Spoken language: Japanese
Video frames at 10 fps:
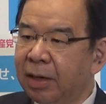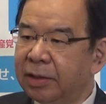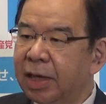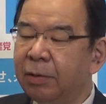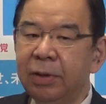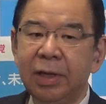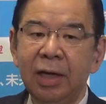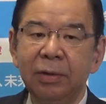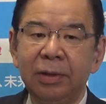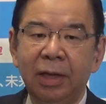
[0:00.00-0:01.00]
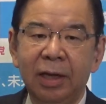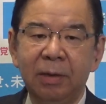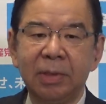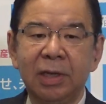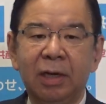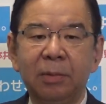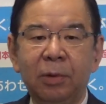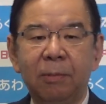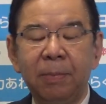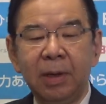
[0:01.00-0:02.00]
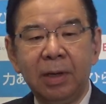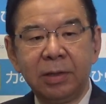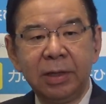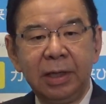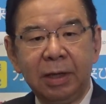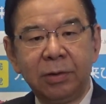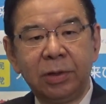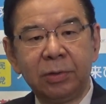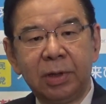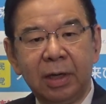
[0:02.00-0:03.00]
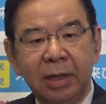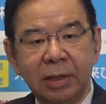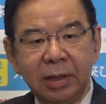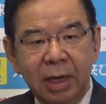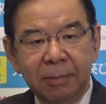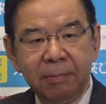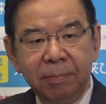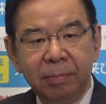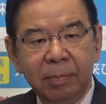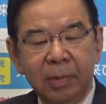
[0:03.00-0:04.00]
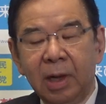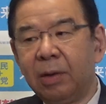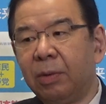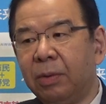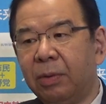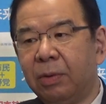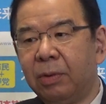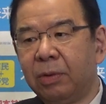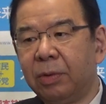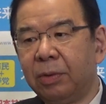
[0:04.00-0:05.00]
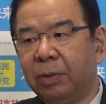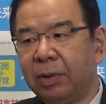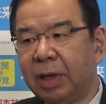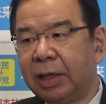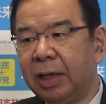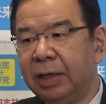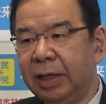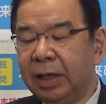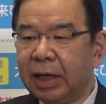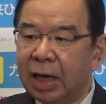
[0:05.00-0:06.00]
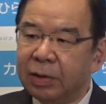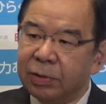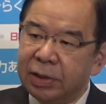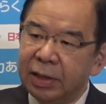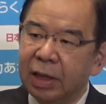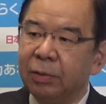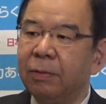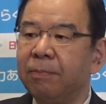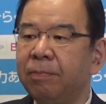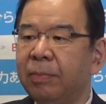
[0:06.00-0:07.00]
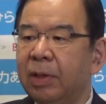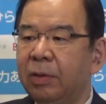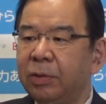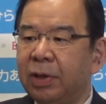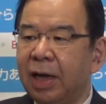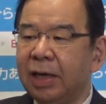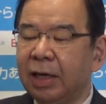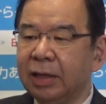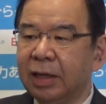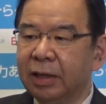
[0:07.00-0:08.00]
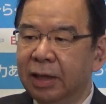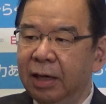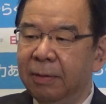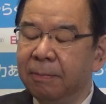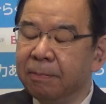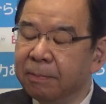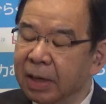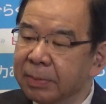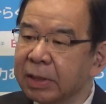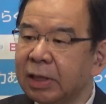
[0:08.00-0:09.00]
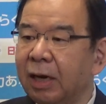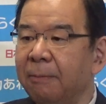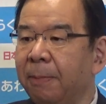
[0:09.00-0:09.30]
最後に第4点でありますけれども杉田副長官がですねあのこの過程に関与していたということが明らかになってまいりました